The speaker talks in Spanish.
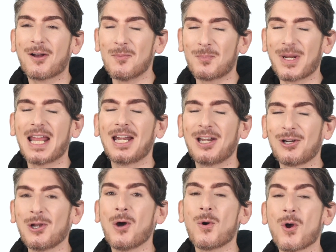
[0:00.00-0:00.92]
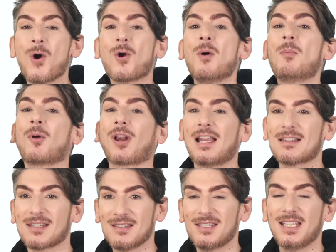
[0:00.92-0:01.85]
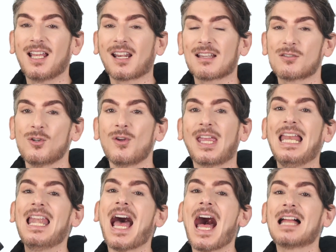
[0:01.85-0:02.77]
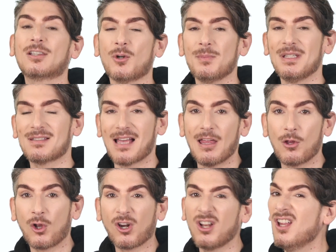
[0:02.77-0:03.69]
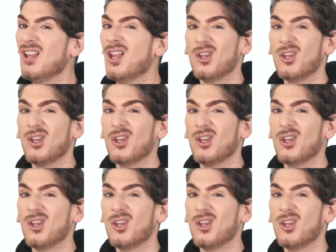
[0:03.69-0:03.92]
comprar el Glow Coco por la sencilla razón que el atomizador